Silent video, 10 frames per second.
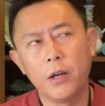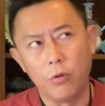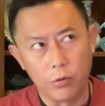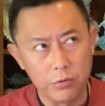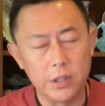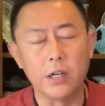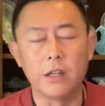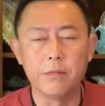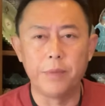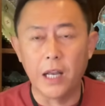我估计可
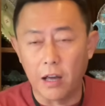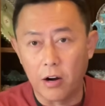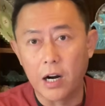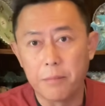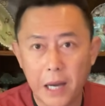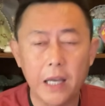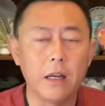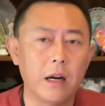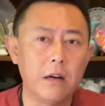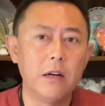能比老二慢一
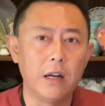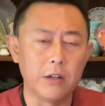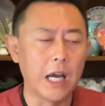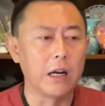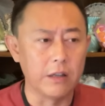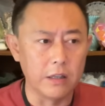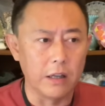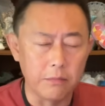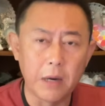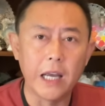点，老大可能
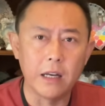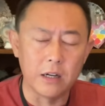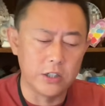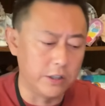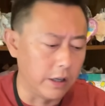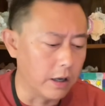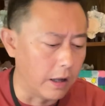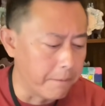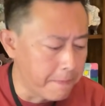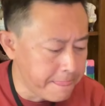得慢一点适应
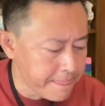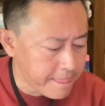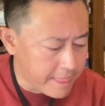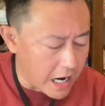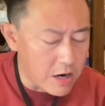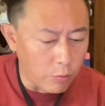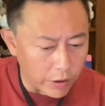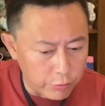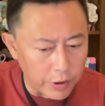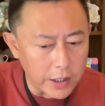啊。但是
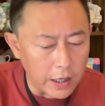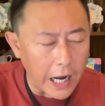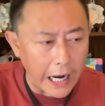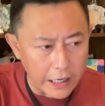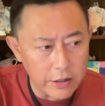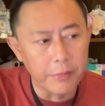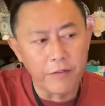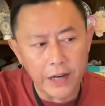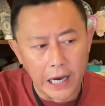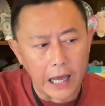我觉得孩子
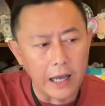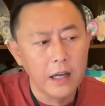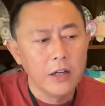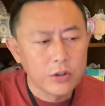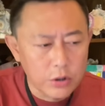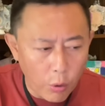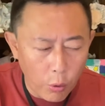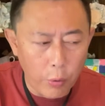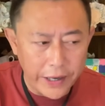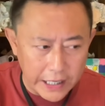们未来
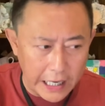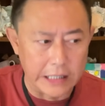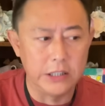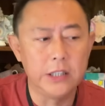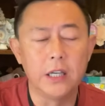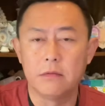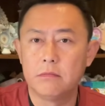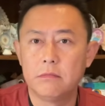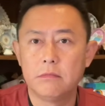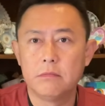都会感谢
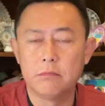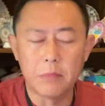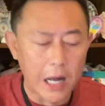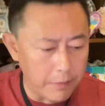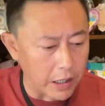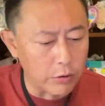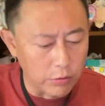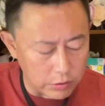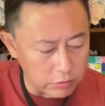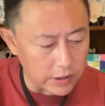妈妈
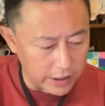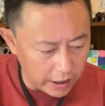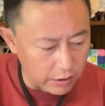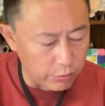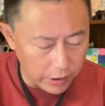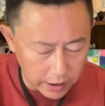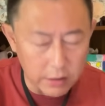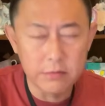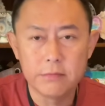做出的这个决定，